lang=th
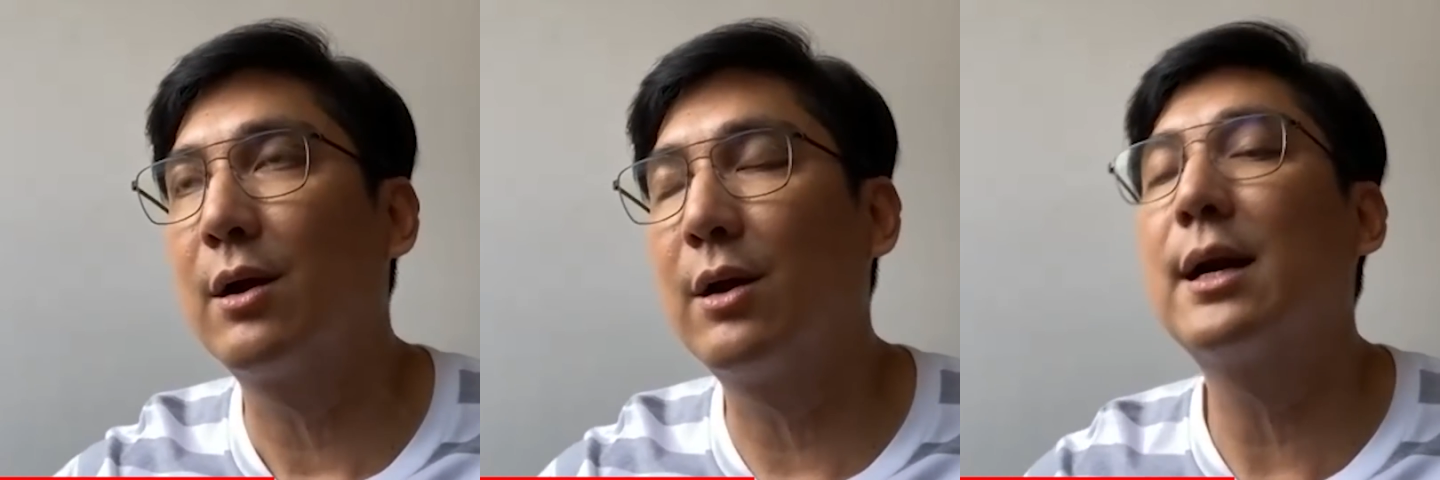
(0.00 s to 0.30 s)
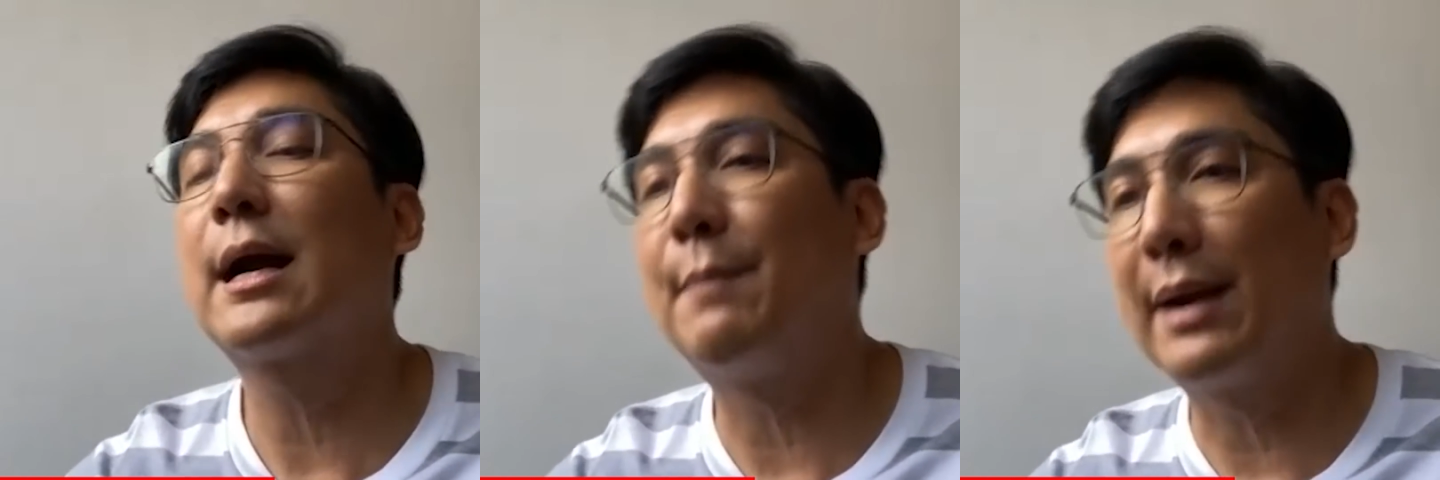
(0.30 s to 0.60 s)
ก็เลื
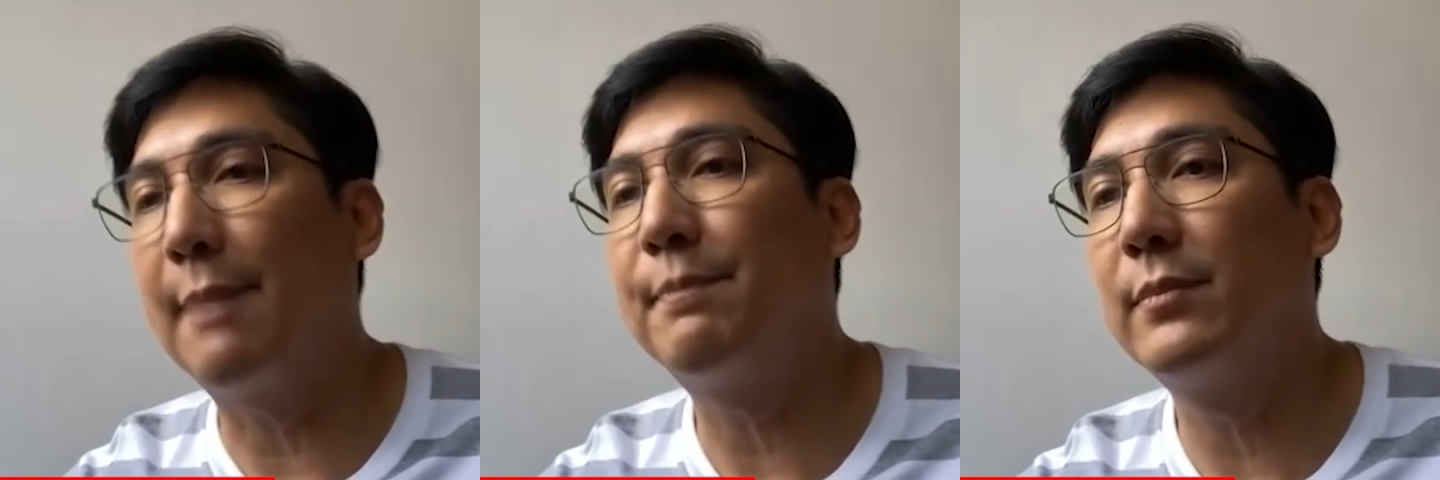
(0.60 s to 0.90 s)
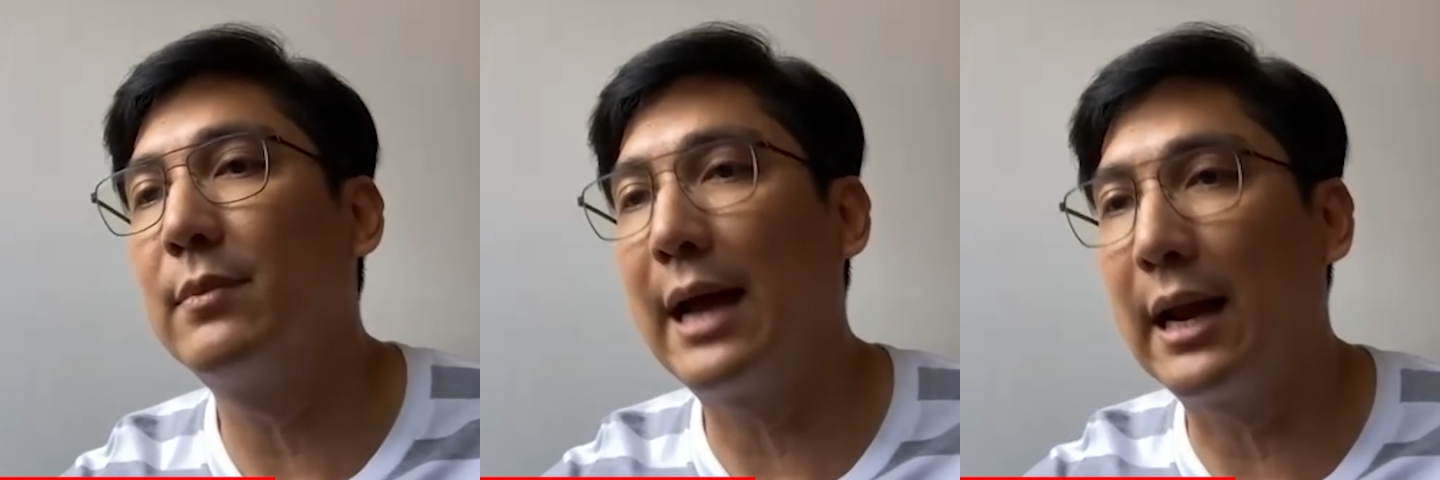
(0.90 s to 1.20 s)
อกกลับมารับ
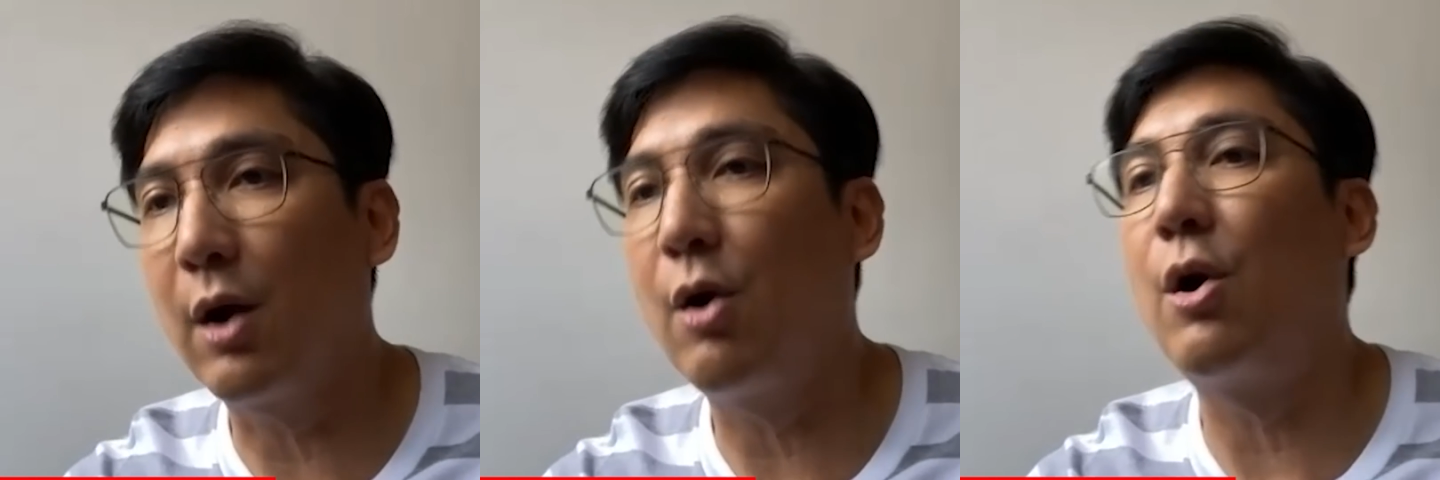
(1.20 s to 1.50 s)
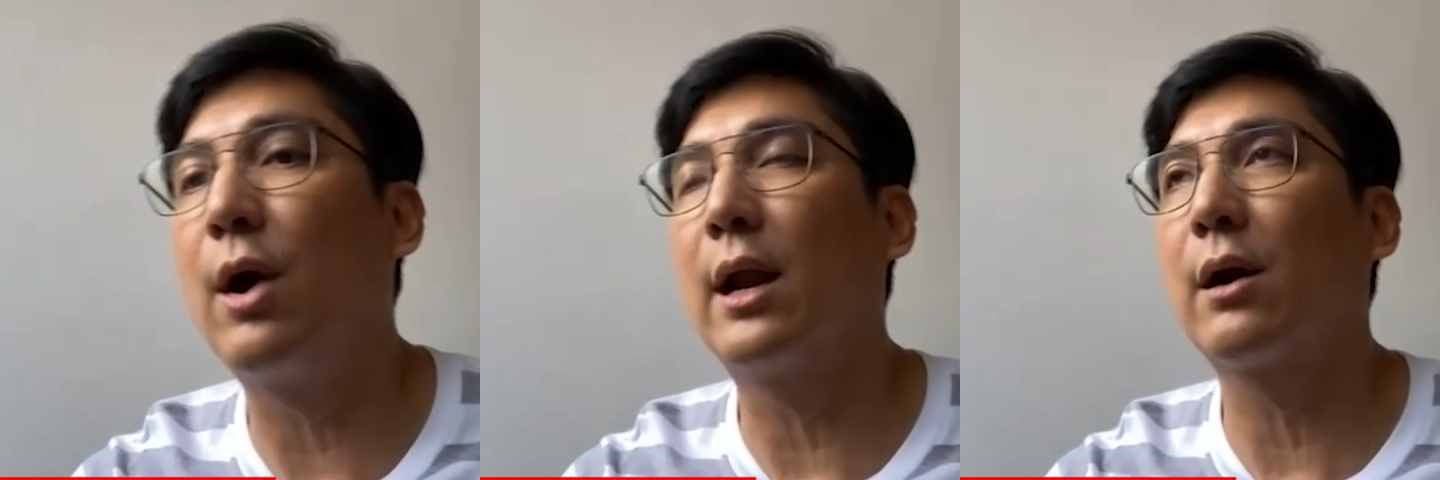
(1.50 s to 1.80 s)
งานละค
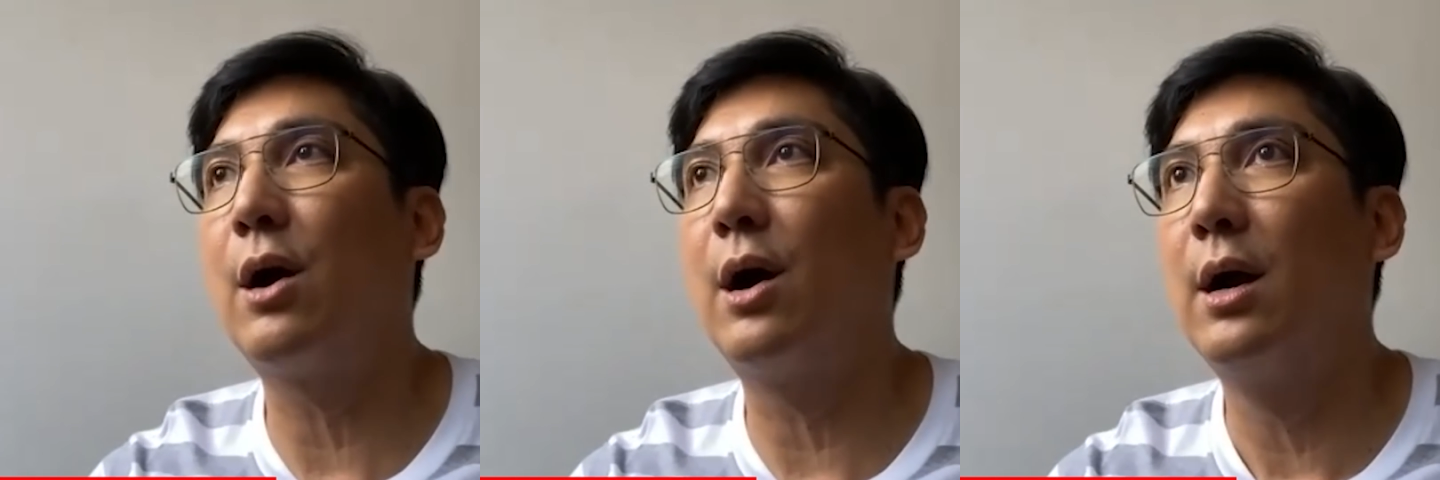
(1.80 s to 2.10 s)
รแล้วก็